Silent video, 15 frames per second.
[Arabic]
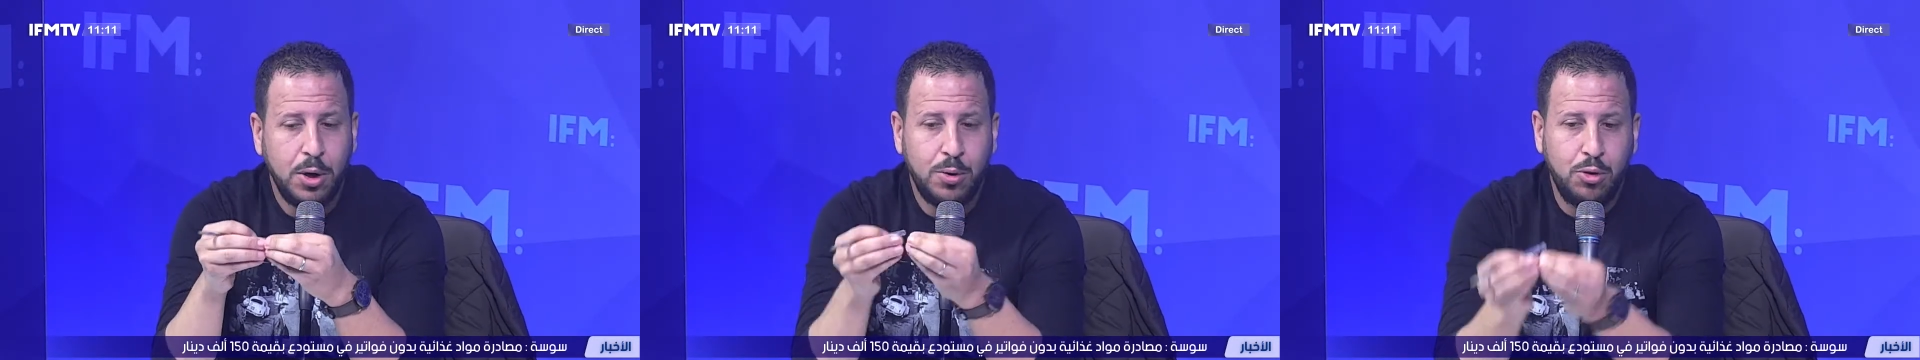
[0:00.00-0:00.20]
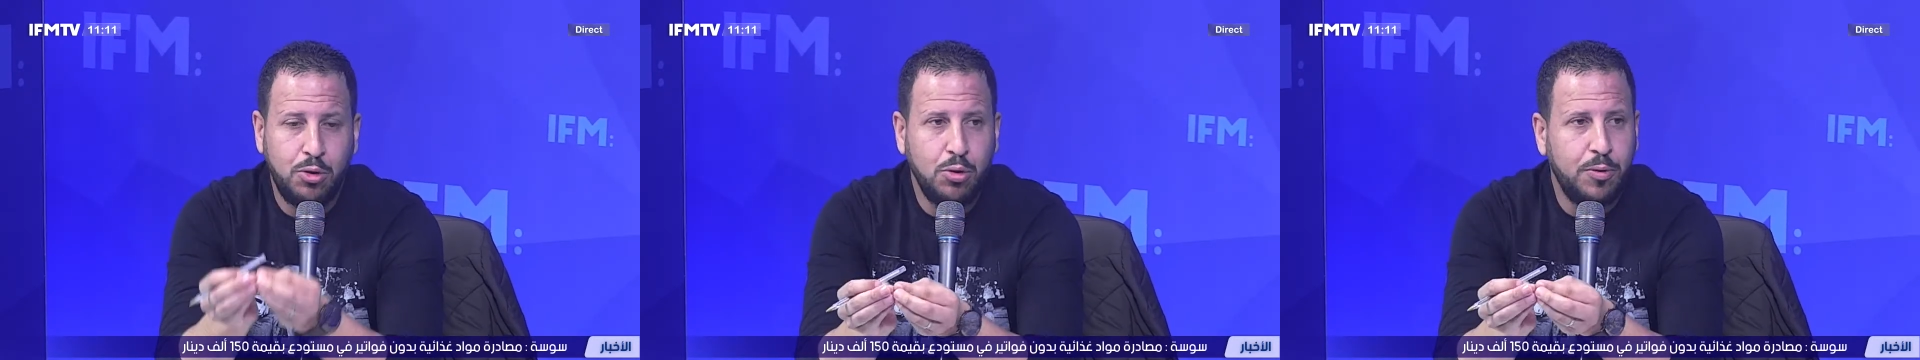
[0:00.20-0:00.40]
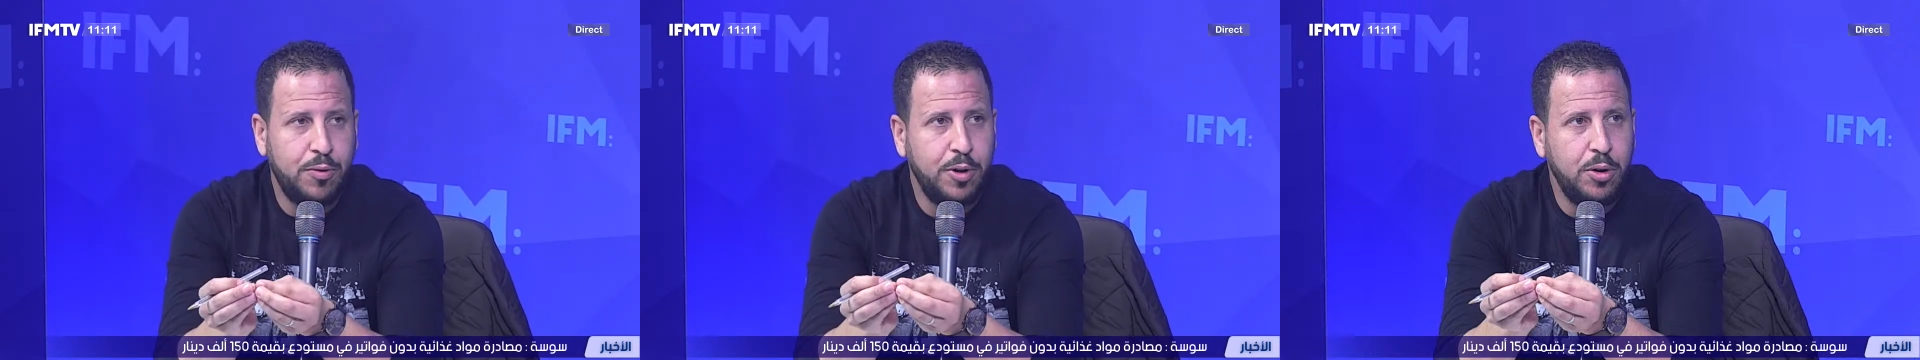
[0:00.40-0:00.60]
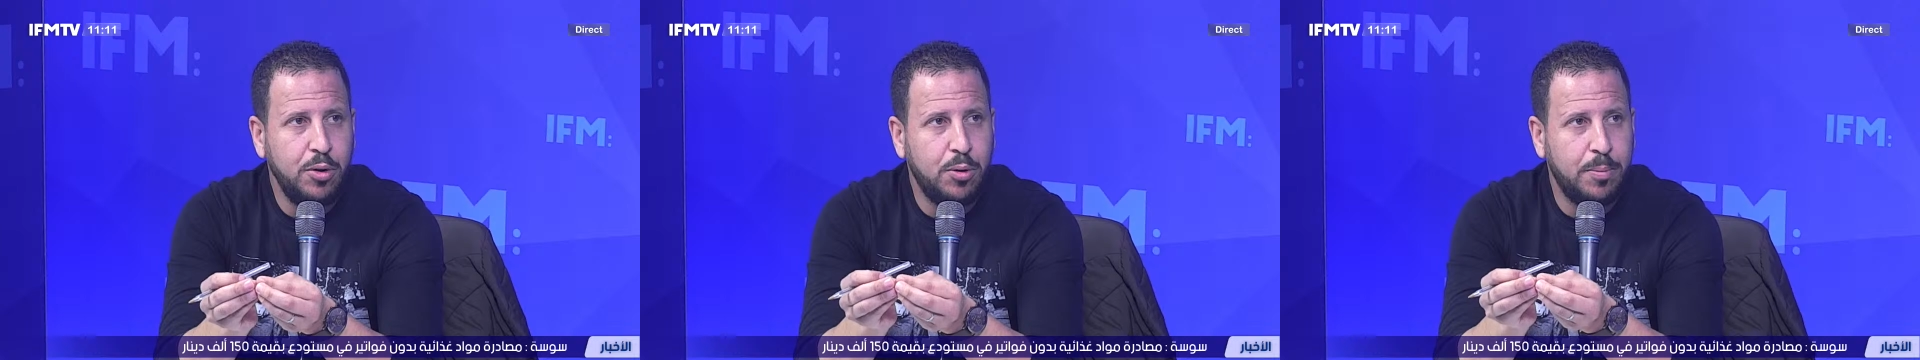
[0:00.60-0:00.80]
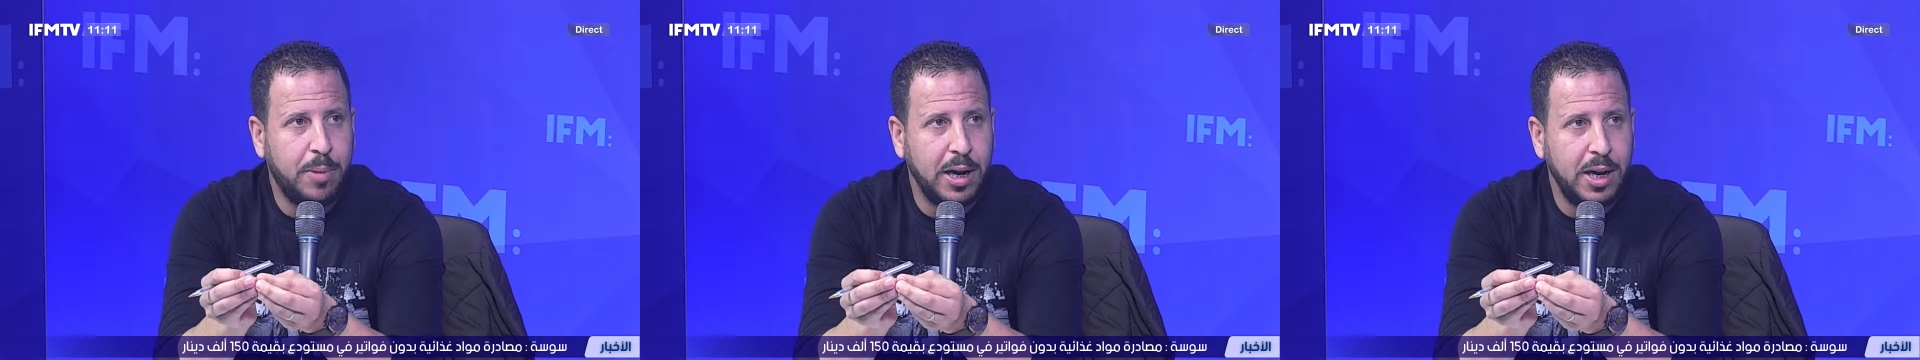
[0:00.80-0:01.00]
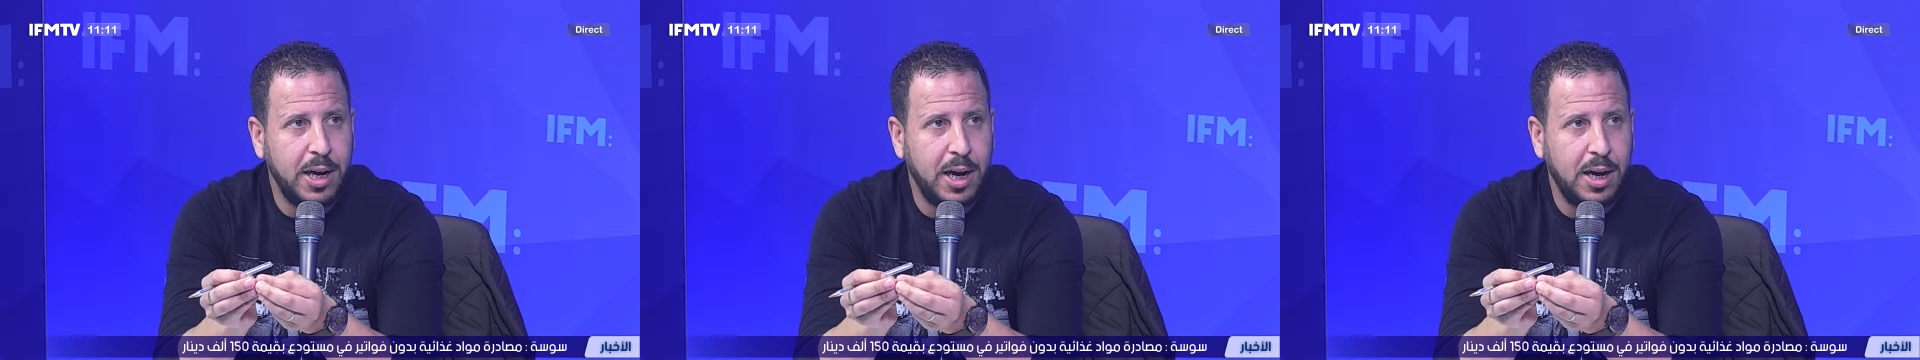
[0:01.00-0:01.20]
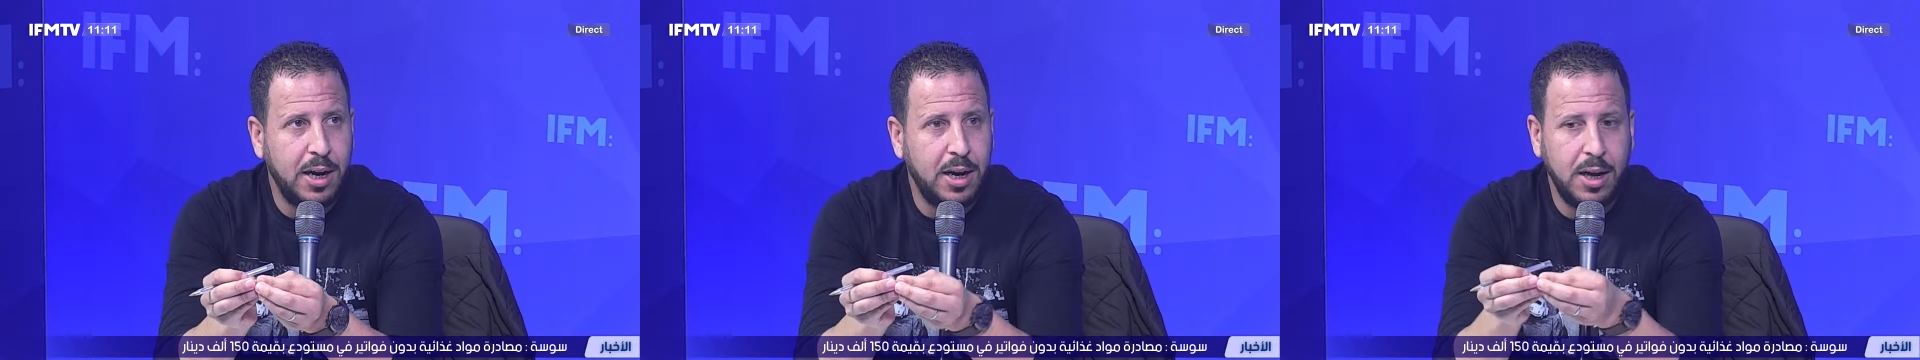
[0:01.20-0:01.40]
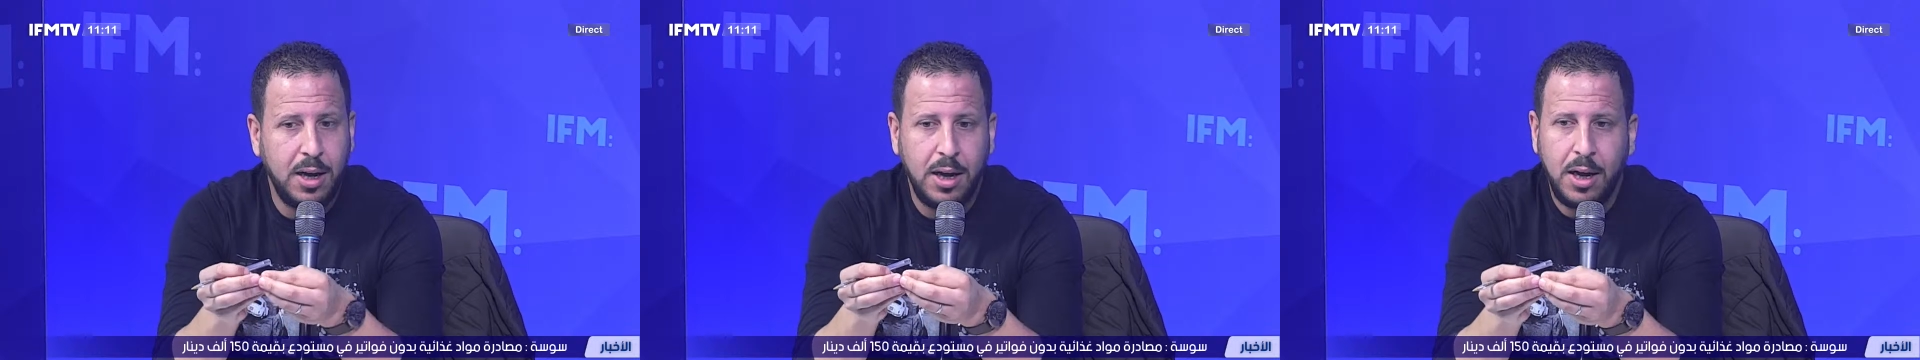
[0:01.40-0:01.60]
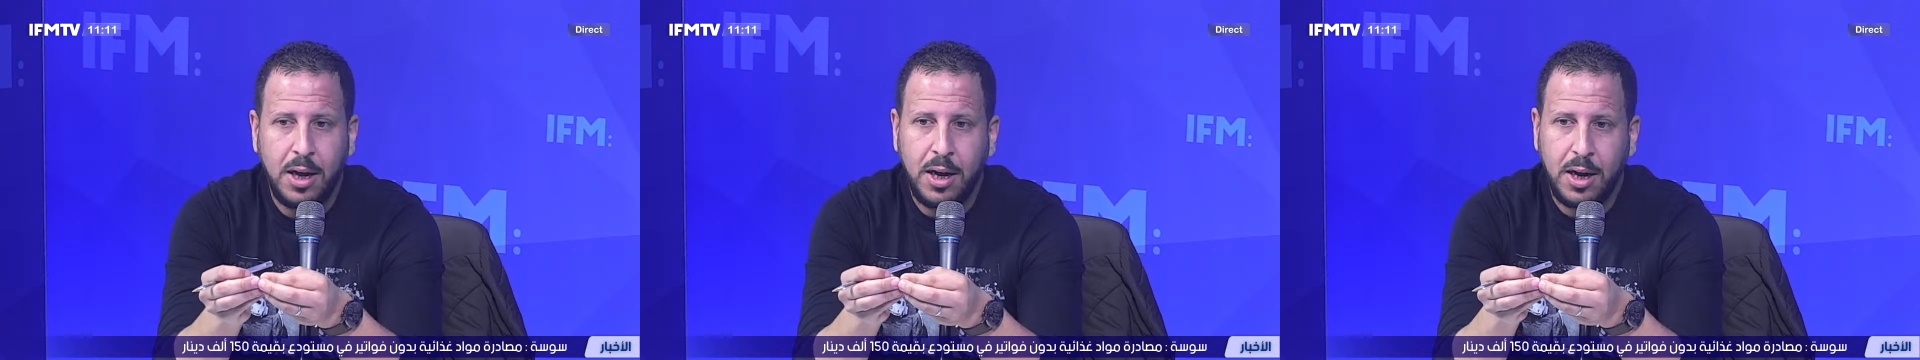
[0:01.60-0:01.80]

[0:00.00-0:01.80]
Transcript: وتشوف اليوم معناها ال